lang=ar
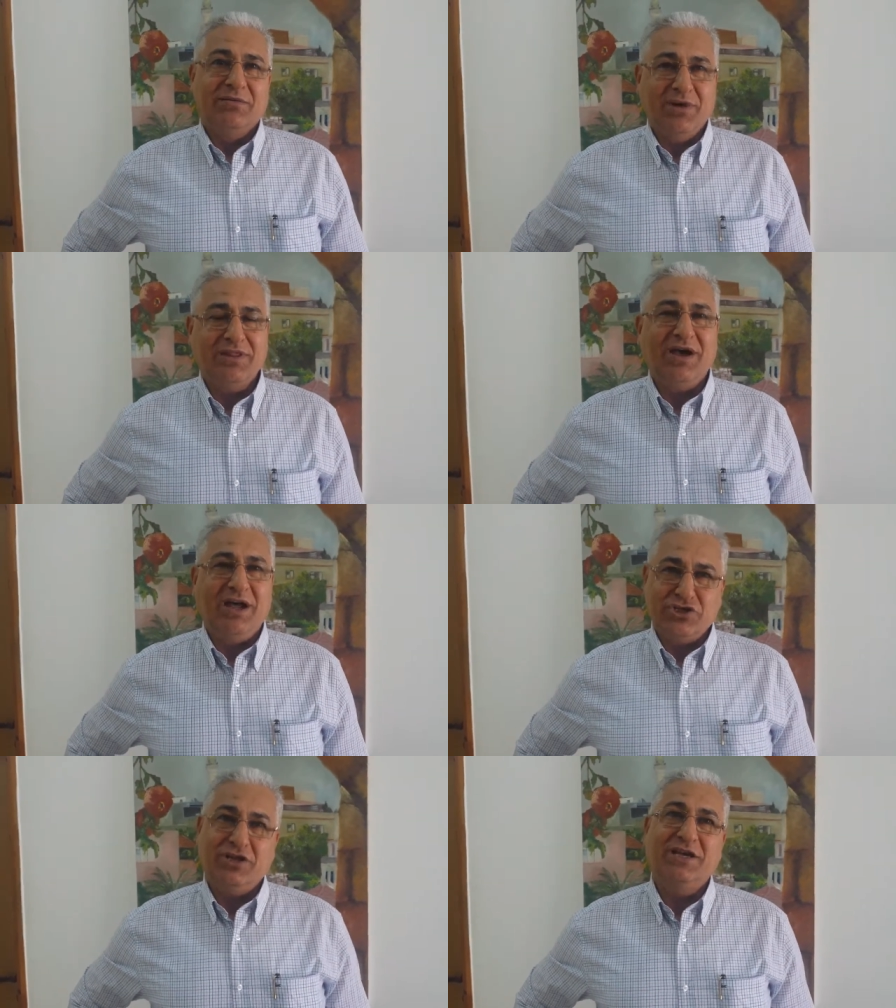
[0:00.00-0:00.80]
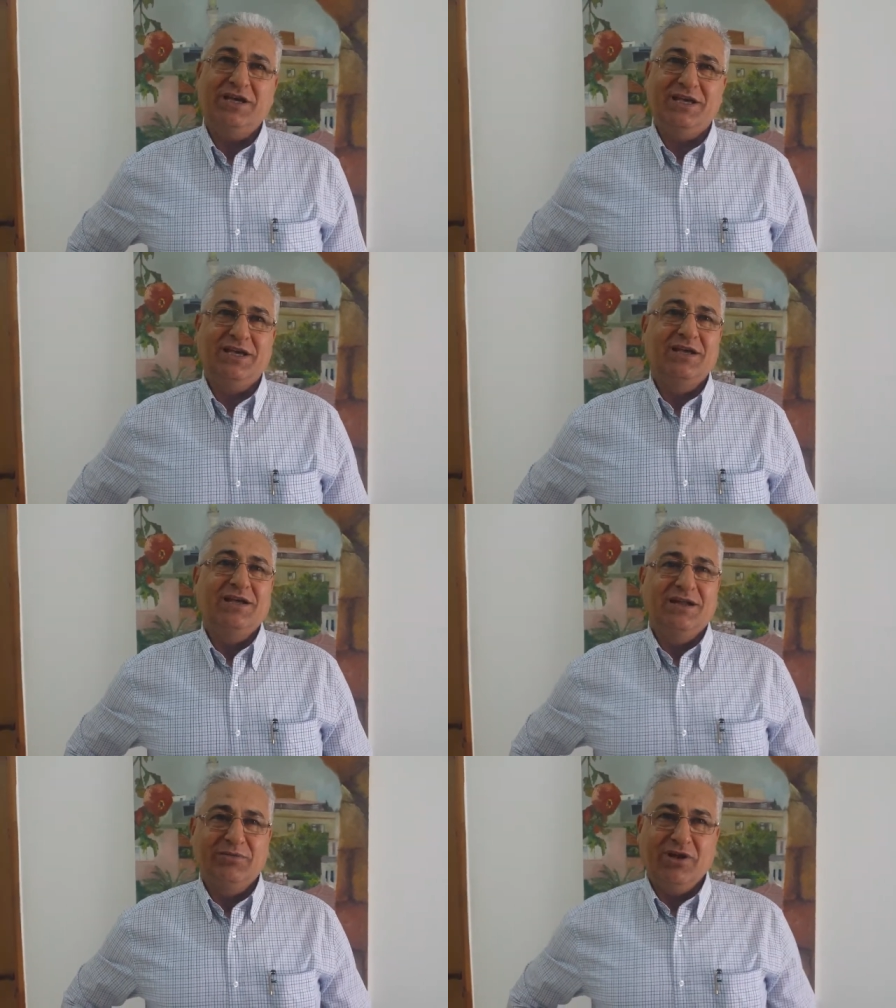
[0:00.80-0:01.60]
مضى علشان هيك
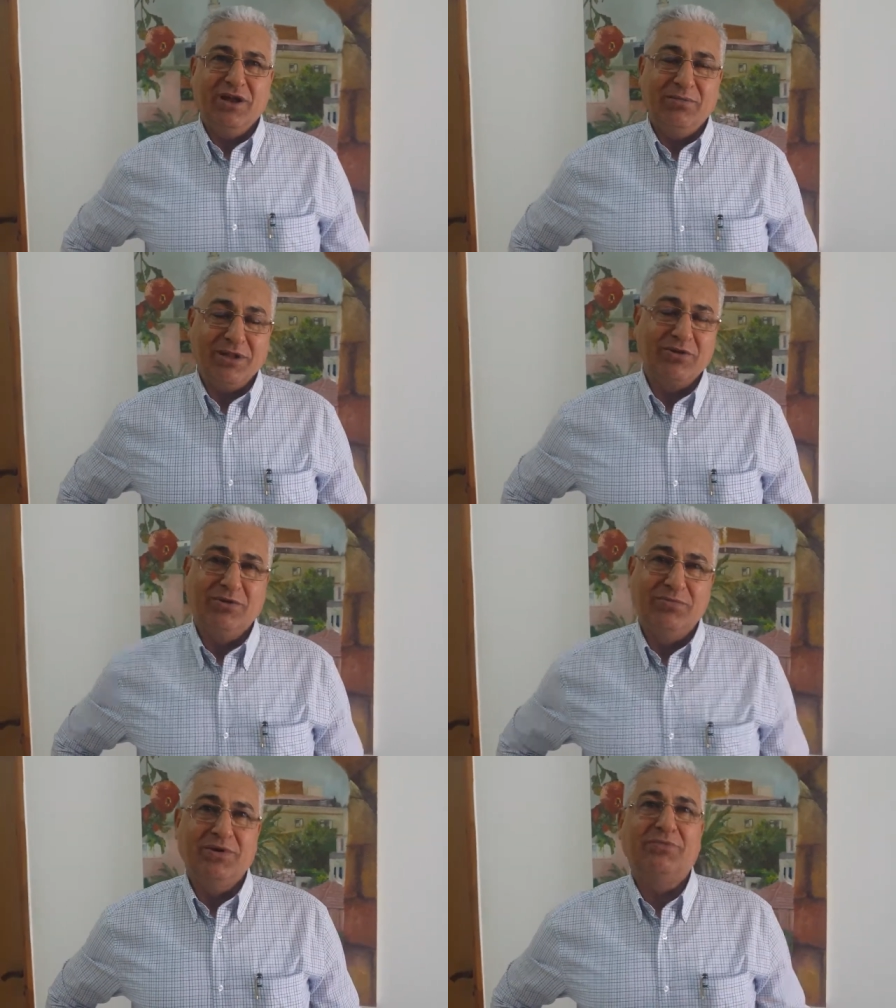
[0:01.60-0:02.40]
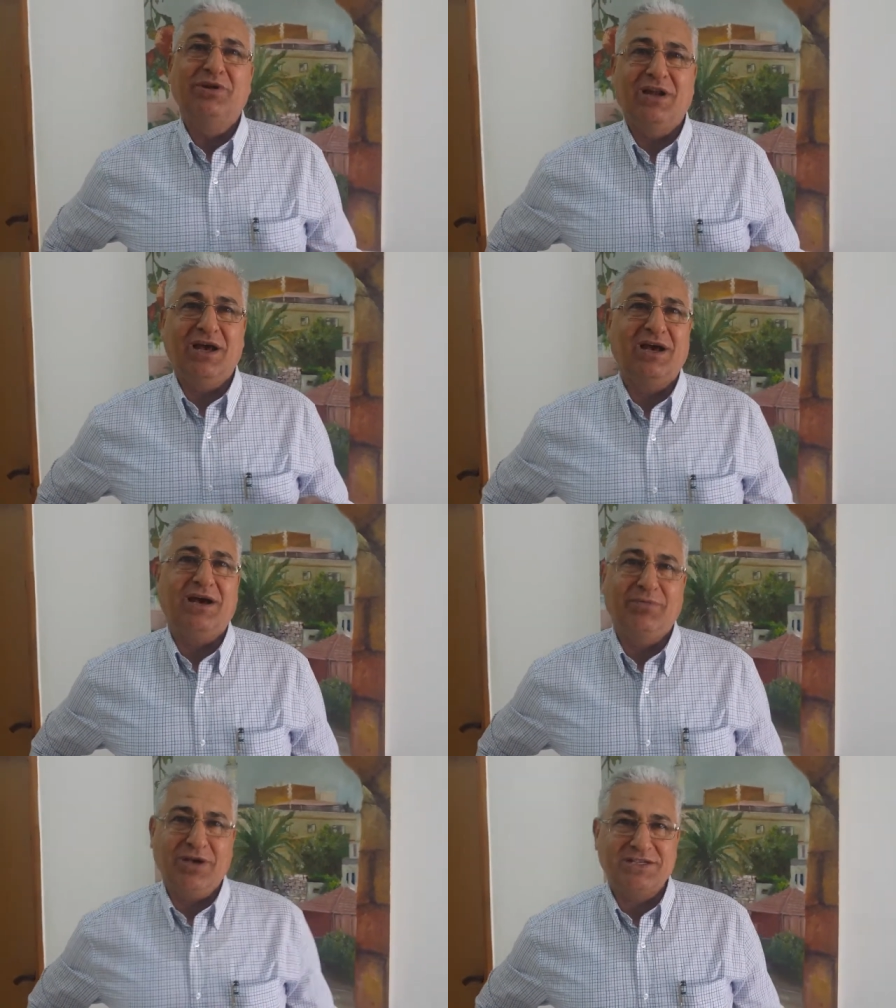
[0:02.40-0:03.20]
لما انا بطلب من
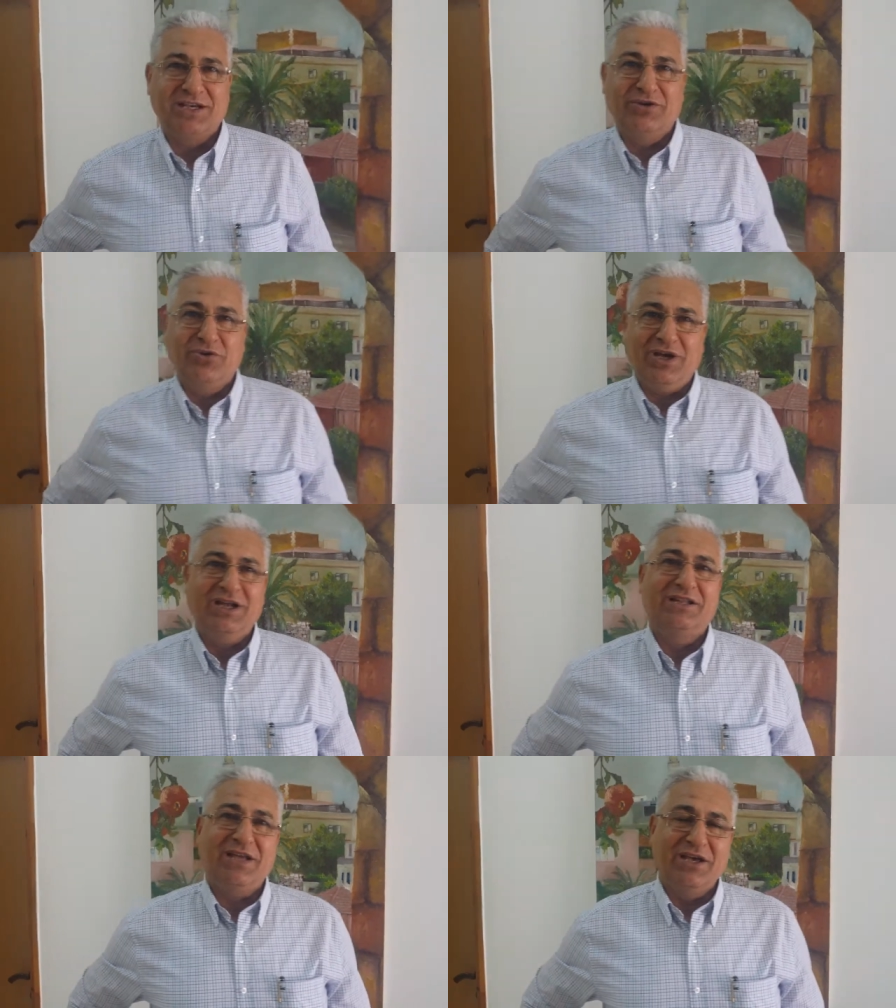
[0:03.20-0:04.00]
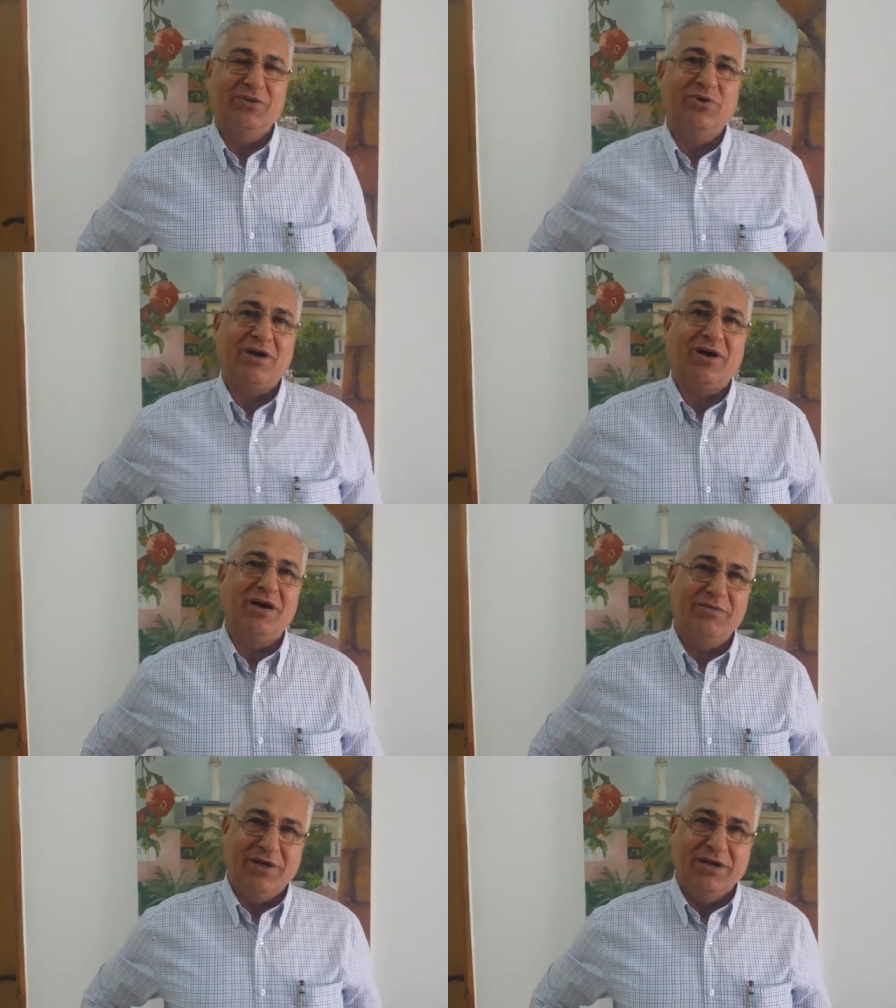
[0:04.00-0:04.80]
الاخ ابو حسن انه يعلن تأييده
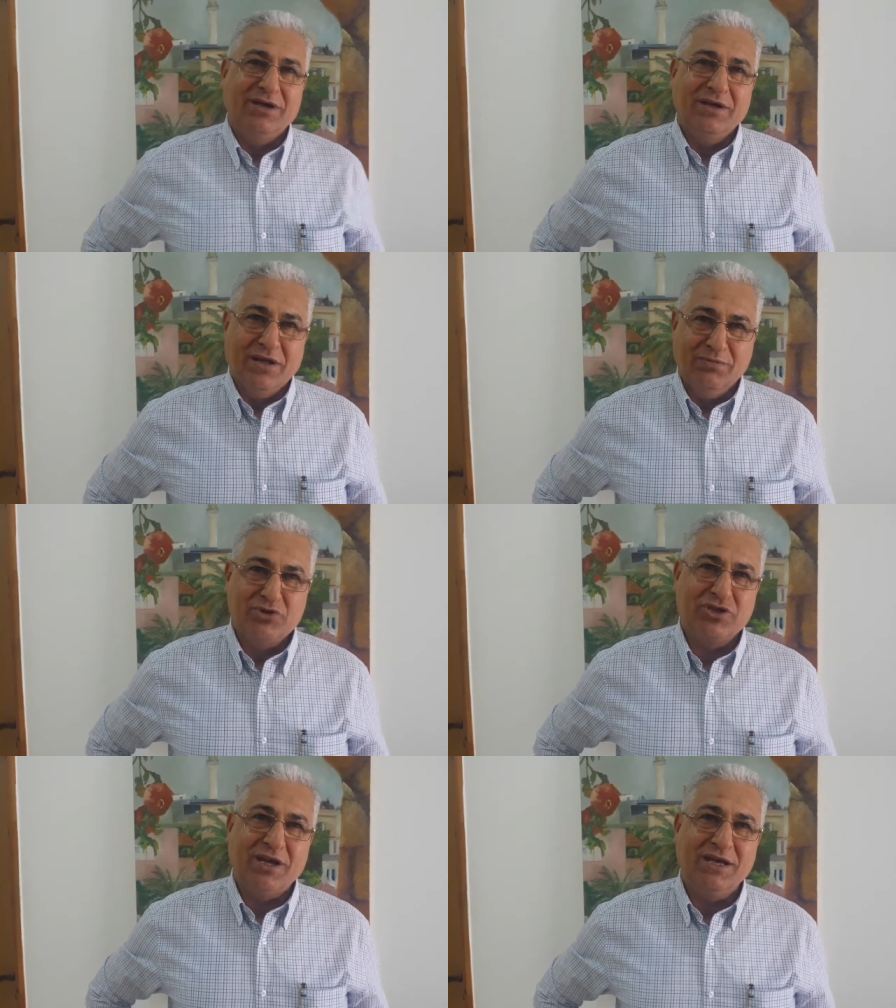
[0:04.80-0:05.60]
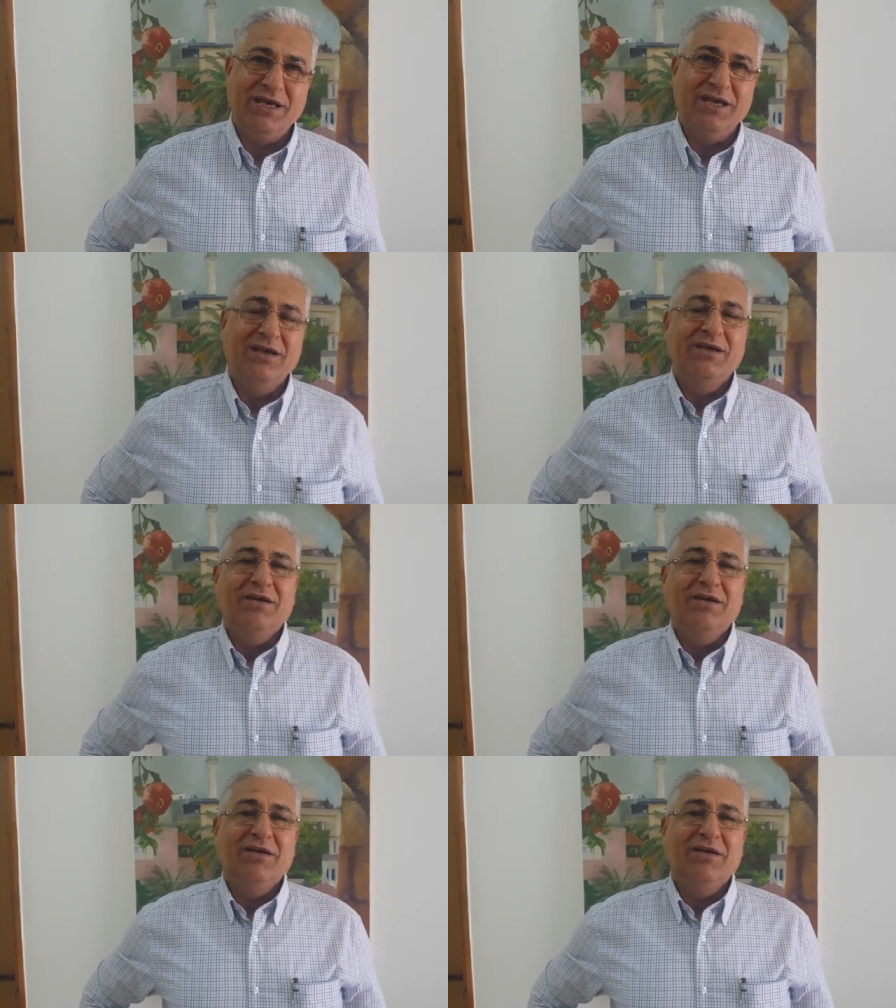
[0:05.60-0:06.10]
للقائمه المشتركه